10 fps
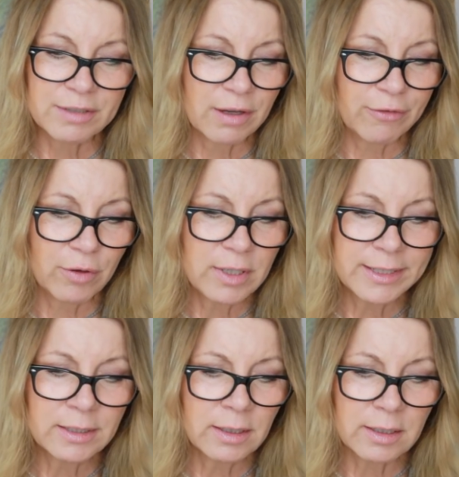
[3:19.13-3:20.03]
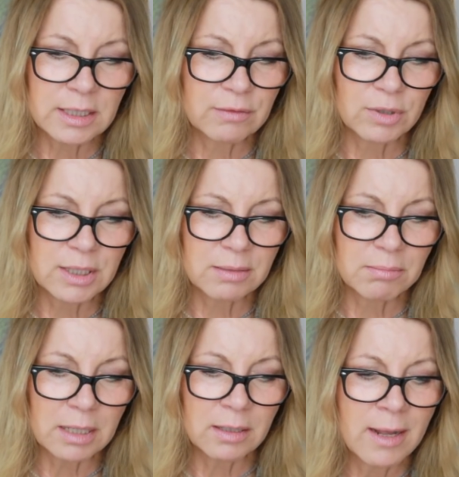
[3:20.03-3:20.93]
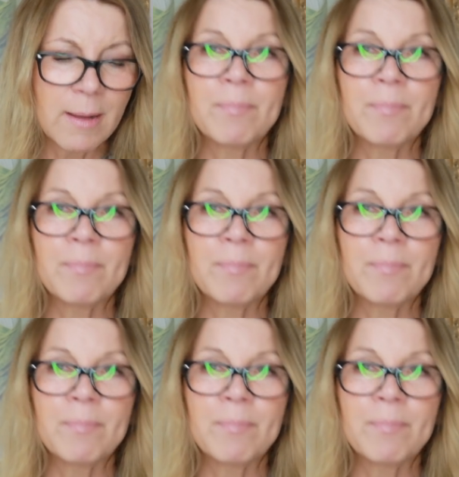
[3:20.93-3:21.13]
Sie war völlig hingerissen von diesem Mann,